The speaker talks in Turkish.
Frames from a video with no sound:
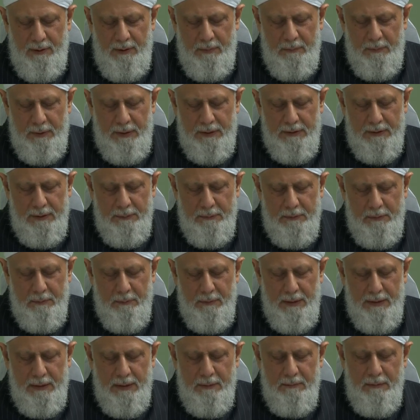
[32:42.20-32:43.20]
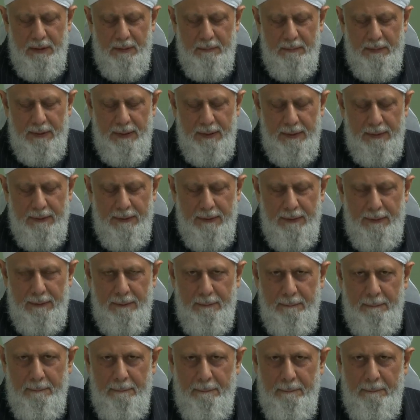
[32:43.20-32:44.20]
ona uyacağım diyordu. O
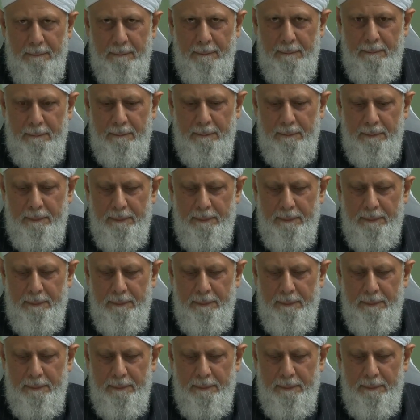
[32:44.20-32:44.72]
en güzel